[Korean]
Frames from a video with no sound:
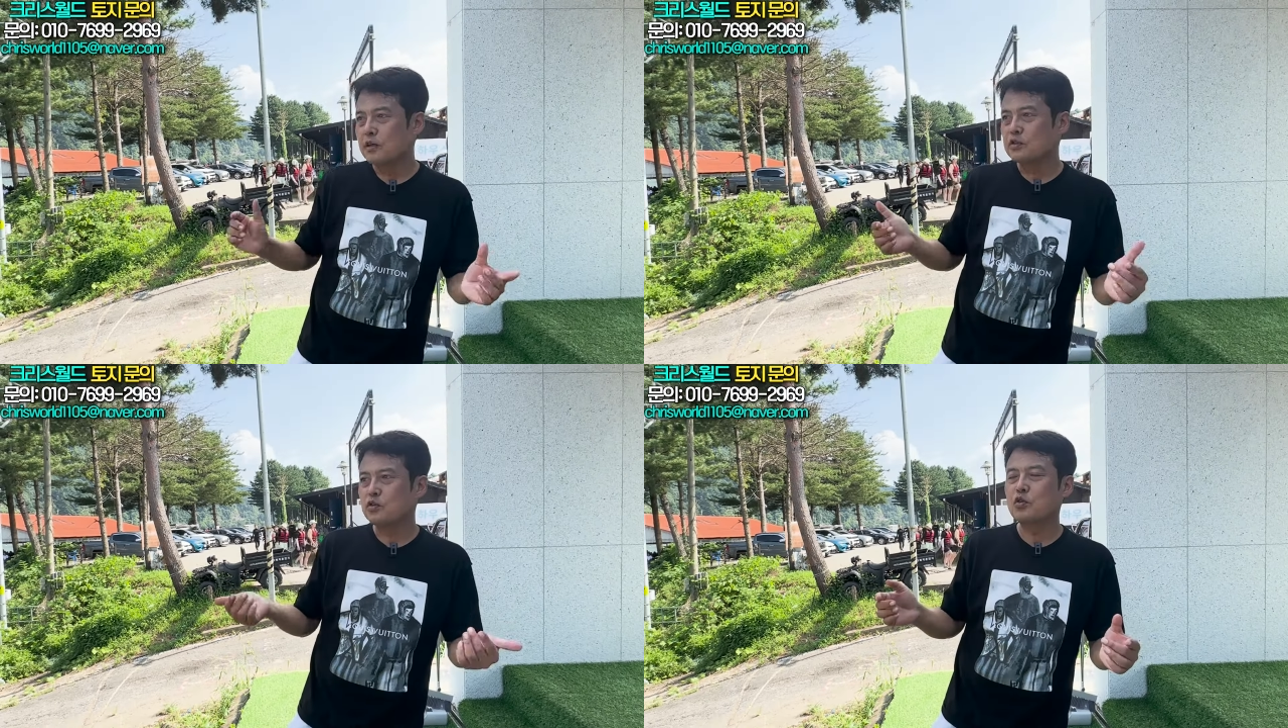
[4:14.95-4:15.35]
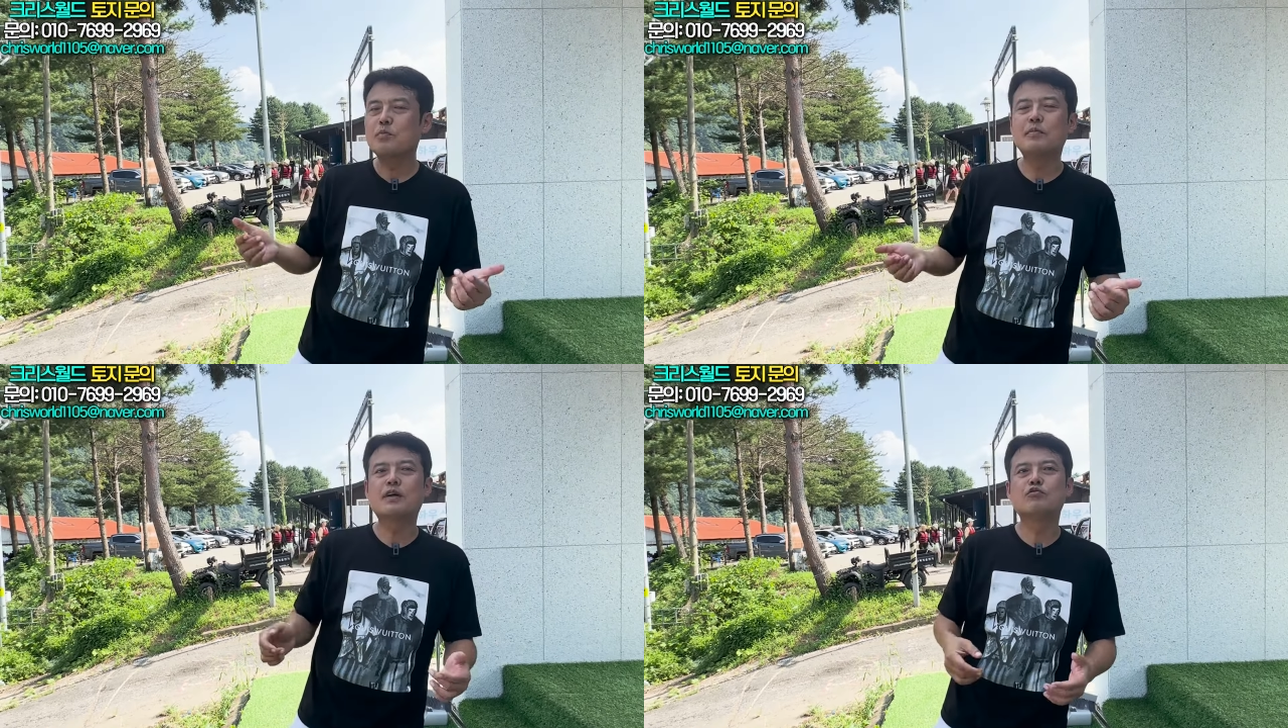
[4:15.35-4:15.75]

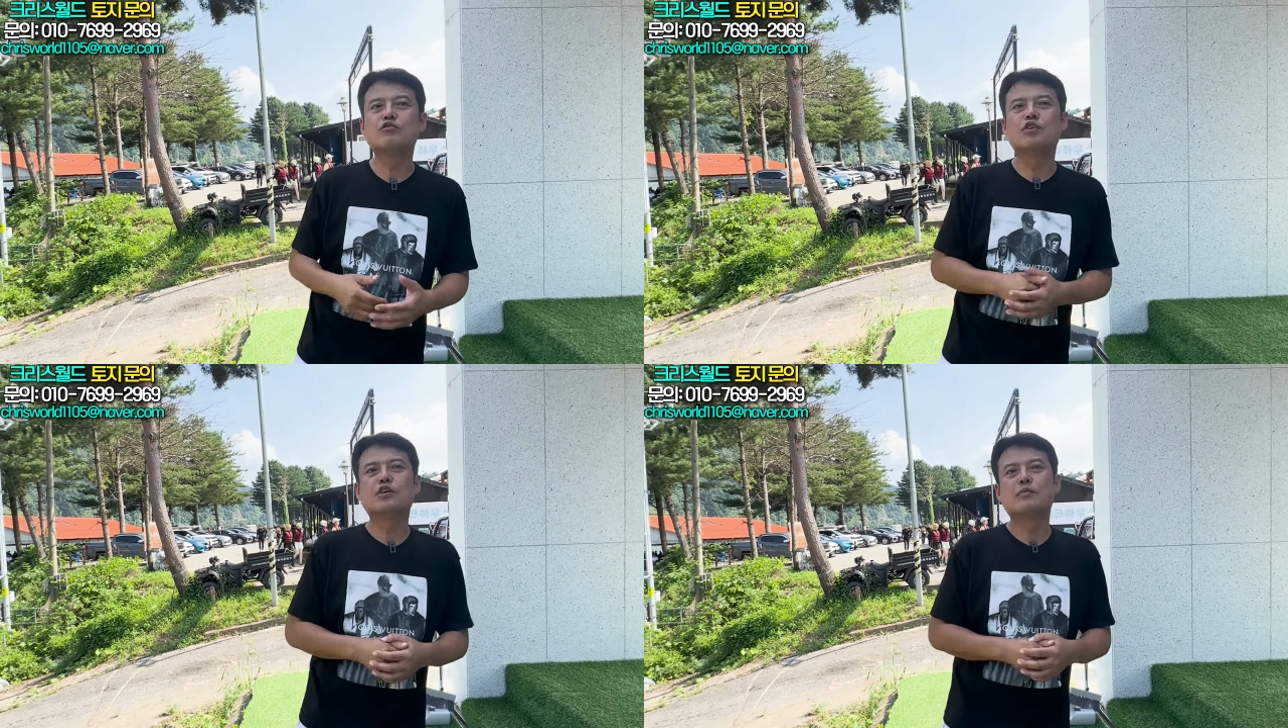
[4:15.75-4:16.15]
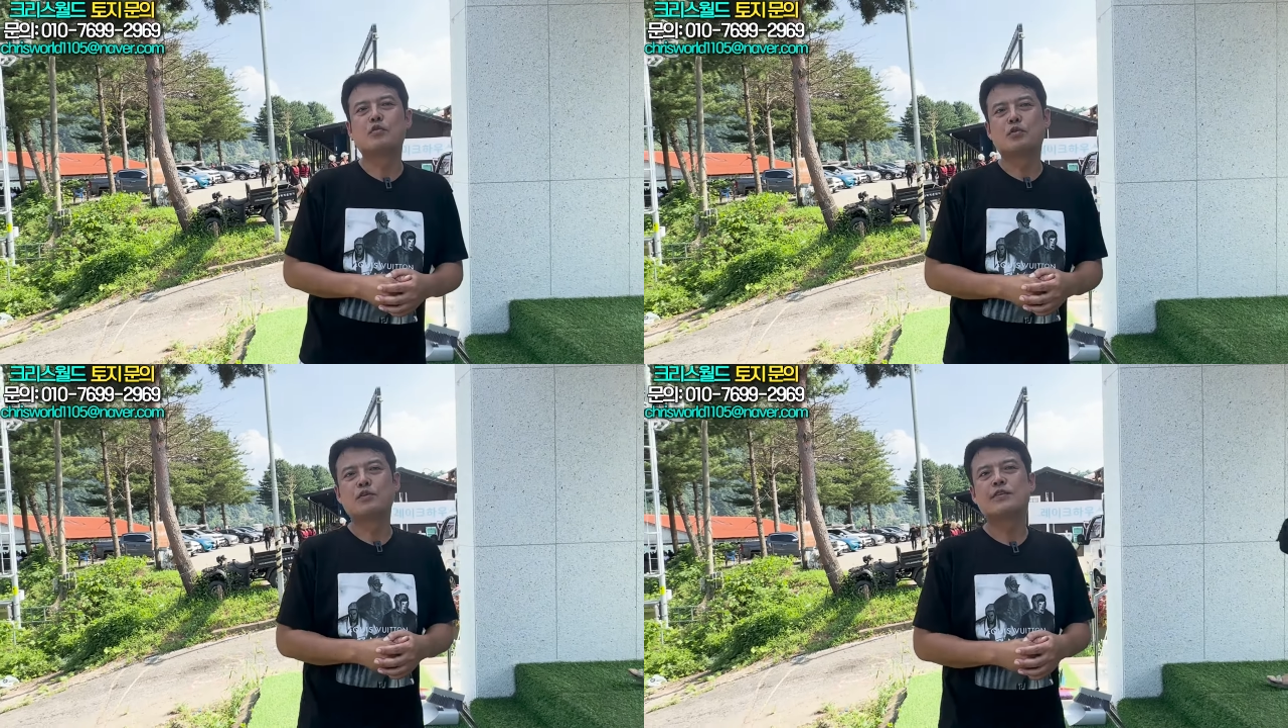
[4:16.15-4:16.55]
조금만 운영의
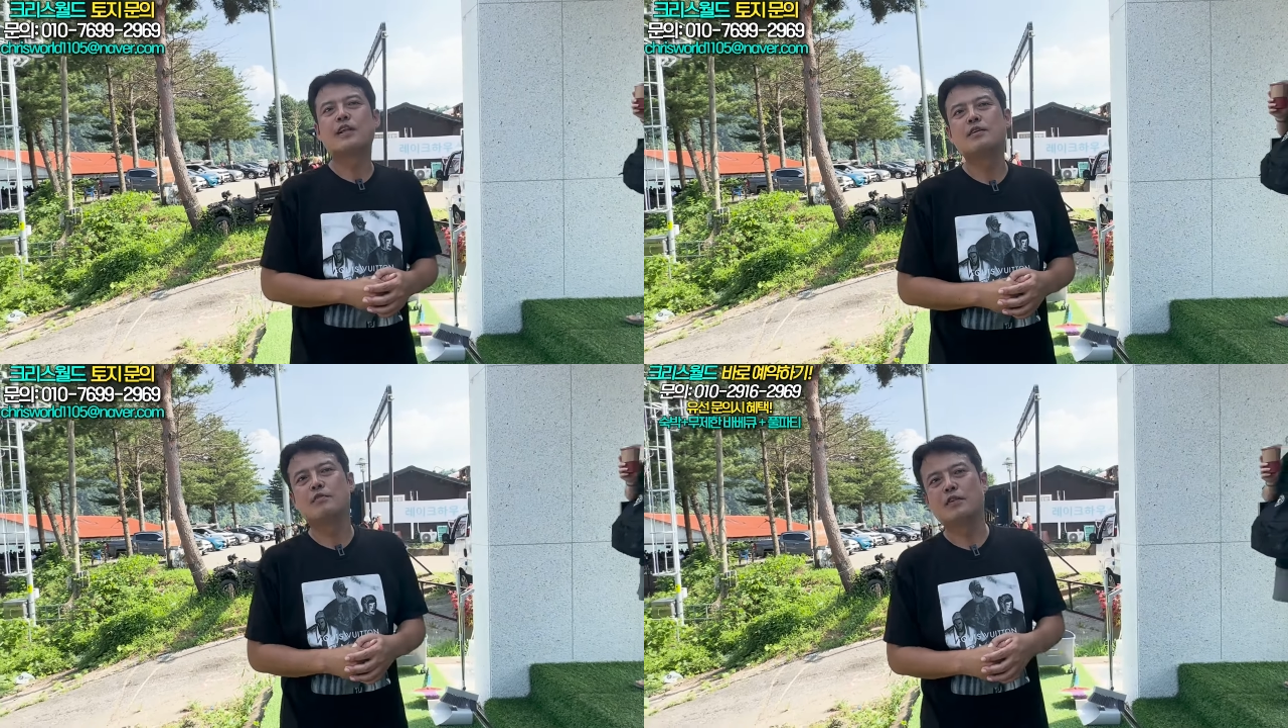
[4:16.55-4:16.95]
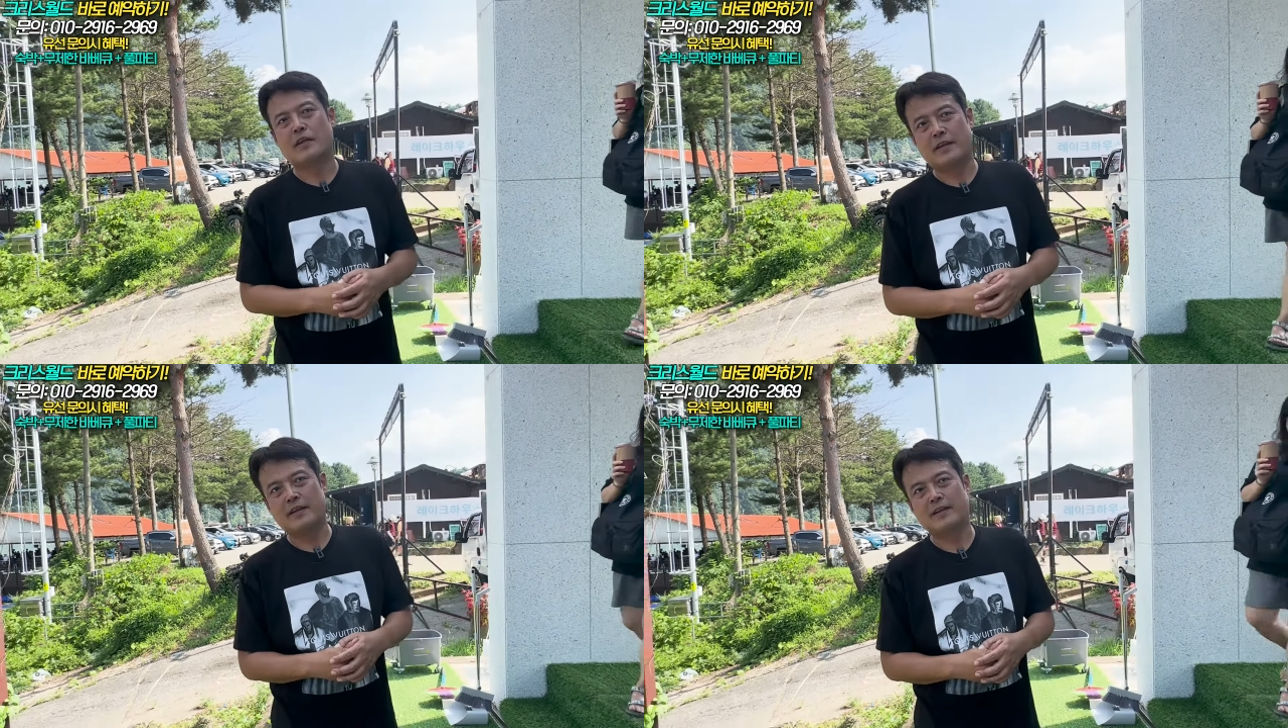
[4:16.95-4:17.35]
묘를 살리면
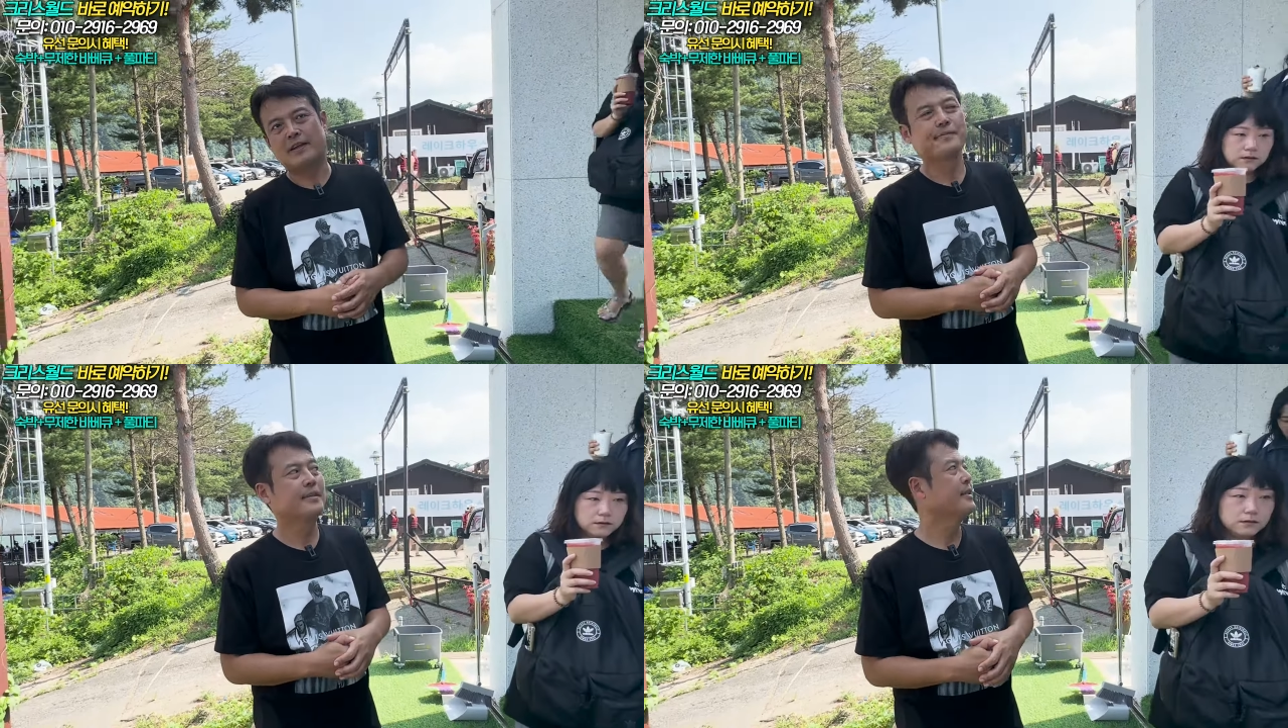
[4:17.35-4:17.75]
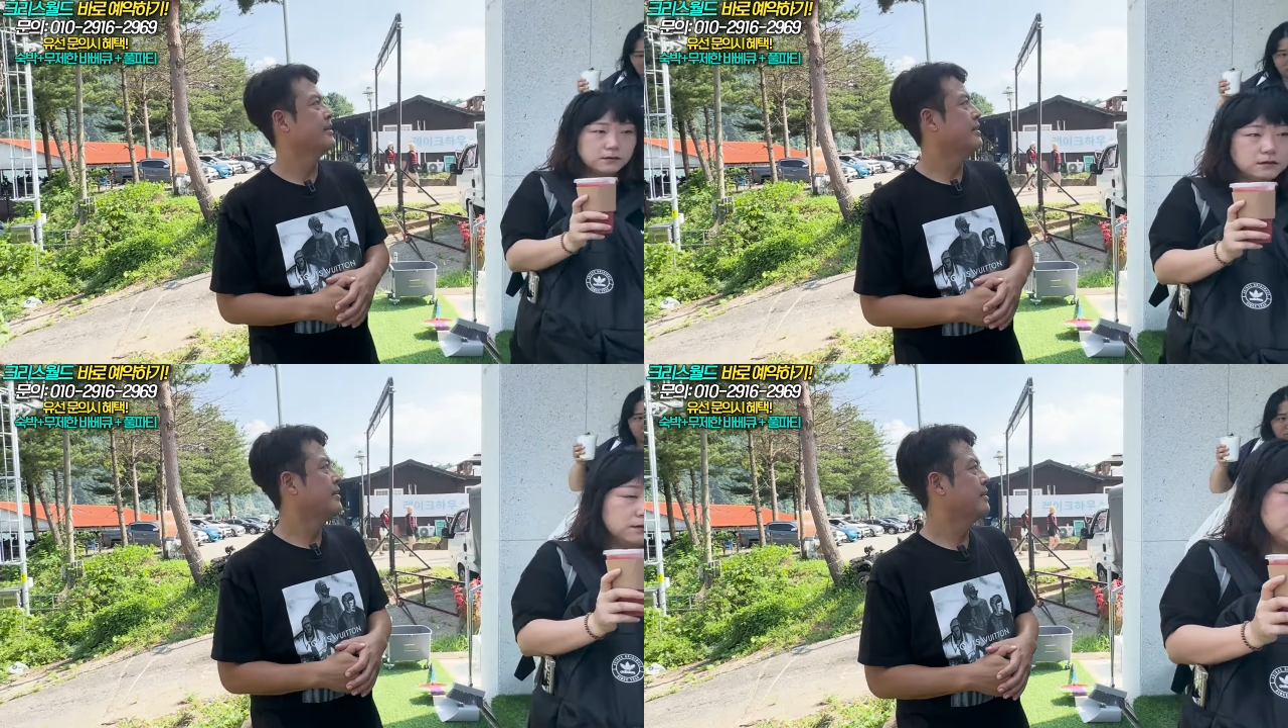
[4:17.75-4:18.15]
돼.
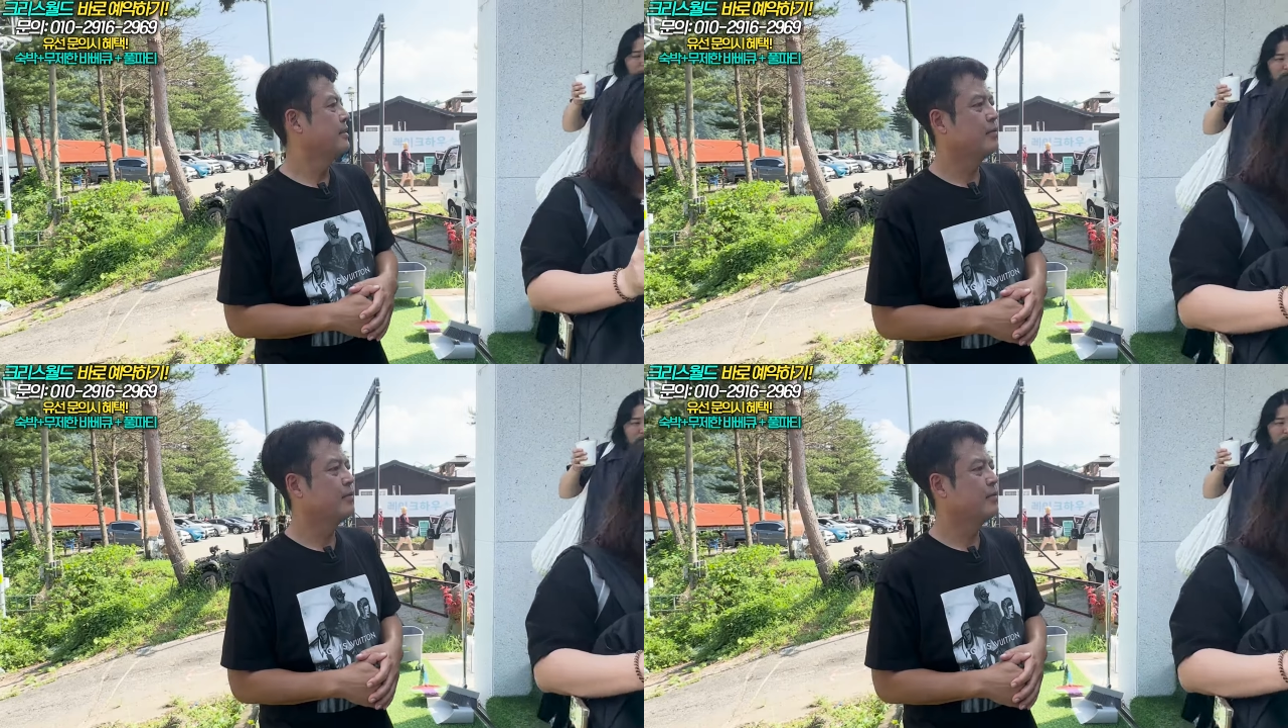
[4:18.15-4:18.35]
이거